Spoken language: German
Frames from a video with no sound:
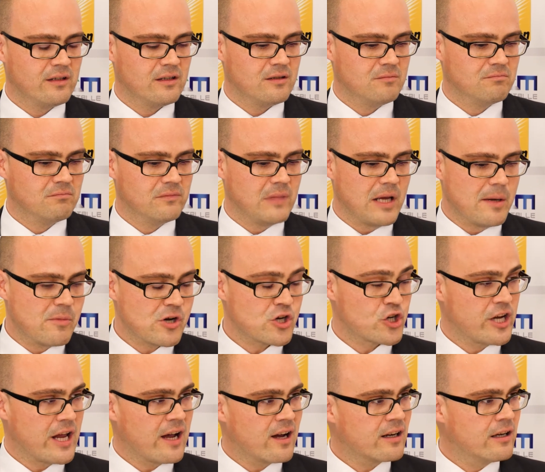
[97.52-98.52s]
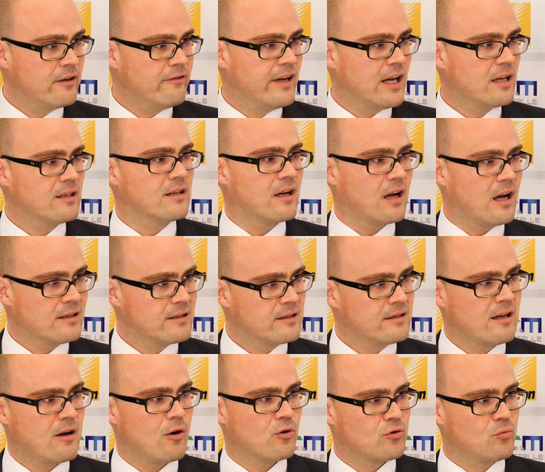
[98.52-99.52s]
ähm, immer stärker werden. Gerade
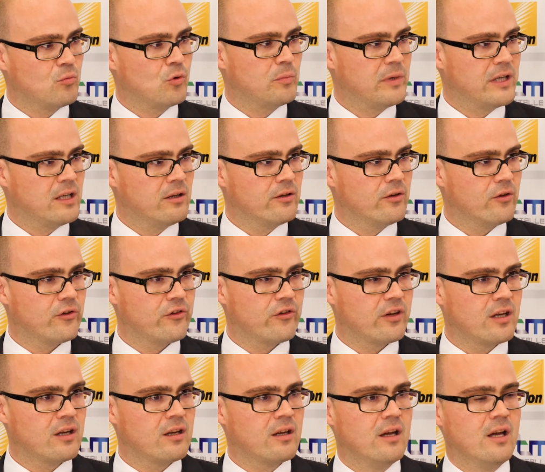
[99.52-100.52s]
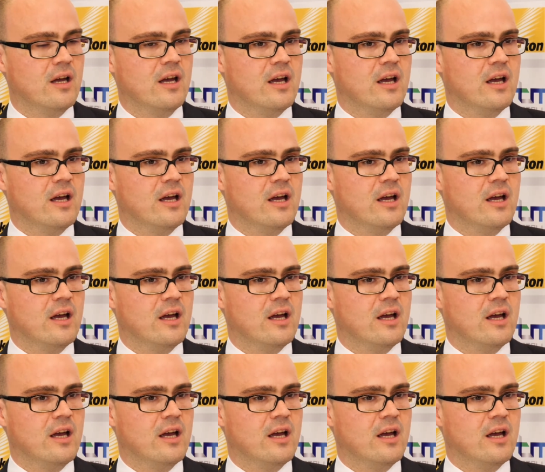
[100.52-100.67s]
in der Automobilindustrie.